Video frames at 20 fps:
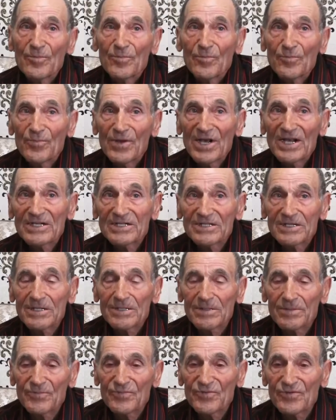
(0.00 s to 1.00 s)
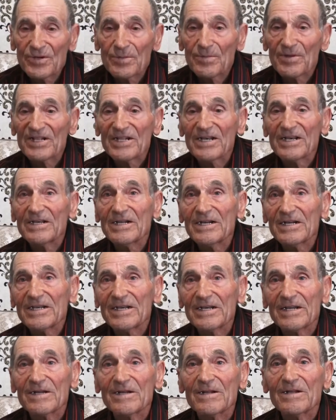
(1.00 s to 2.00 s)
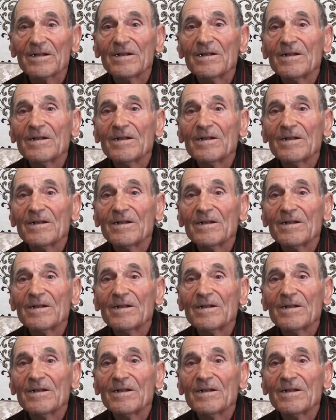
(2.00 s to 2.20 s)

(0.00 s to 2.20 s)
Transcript: Ben işledim firmada ilkin